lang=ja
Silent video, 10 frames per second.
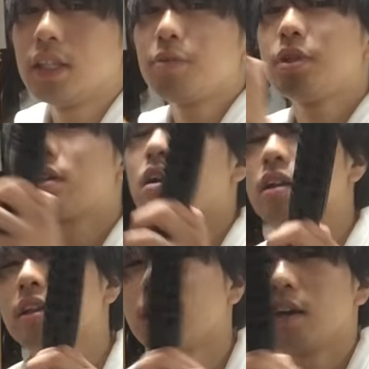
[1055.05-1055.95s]
セーフティーか
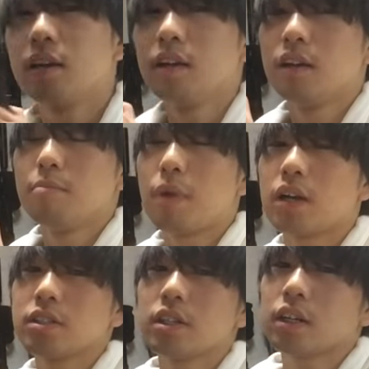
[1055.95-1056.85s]
けないで
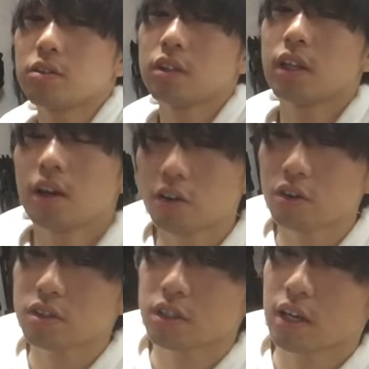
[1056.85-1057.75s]
マガジンだけ抜いてね
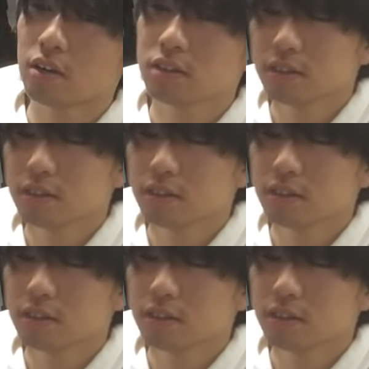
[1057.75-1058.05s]
おーしかろっ